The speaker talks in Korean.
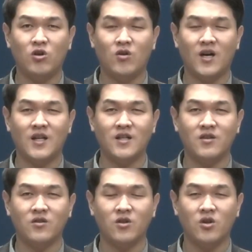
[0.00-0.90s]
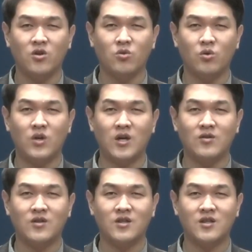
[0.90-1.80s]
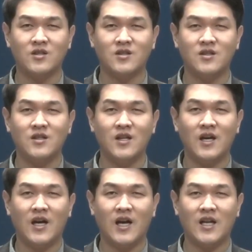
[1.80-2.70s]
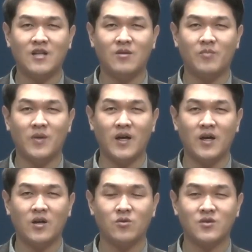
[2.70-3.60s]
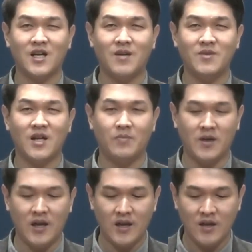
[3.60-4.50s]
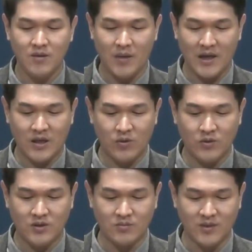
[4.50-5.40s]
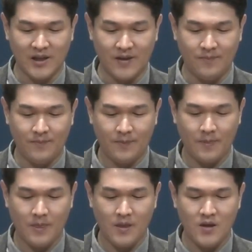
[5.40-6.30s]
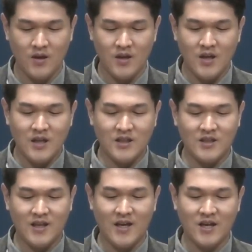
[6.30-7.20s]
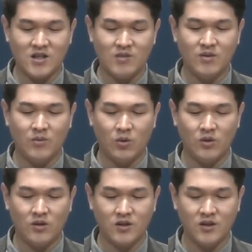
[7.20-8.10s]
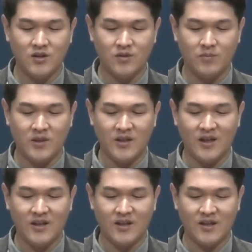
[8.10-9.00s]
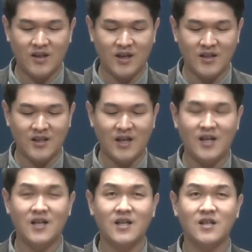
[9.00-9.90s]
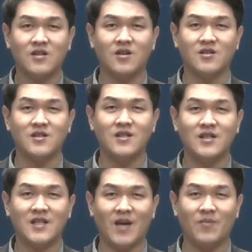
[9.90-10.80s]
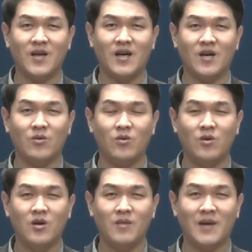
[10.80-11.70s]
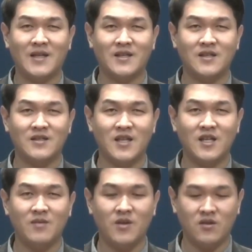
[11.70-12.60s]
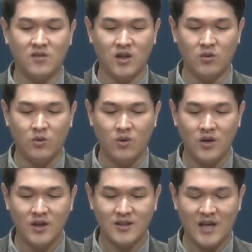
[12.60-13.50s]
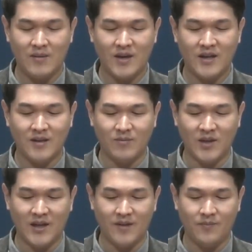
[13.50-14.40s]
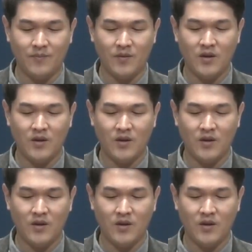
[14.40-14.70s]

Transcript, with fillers: 이루려고 하는 놀라운 그 뜻을 하나님 앞에 또 사람들 앞에 밝히고 있습니다. 지체의 약점을 보이거든 비난할 기회가 아니라 그것을 담당하고 맡을 책임의 기회로 삼아야 됩니다.